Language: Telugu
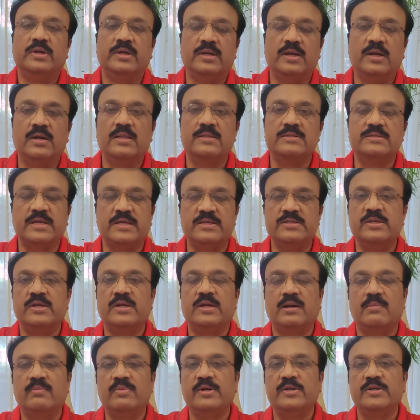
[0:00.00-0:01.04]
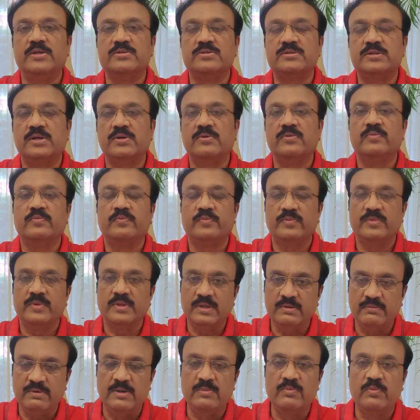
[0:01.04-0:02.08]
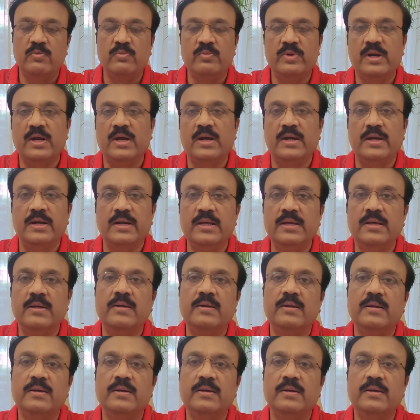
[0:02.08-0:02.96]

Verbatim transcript: ఇంగ్లాండ్లో సర్జరీ కంప్లీట్ చేస్తున్నాడు ఈవెన్ బుమ్రా అండ్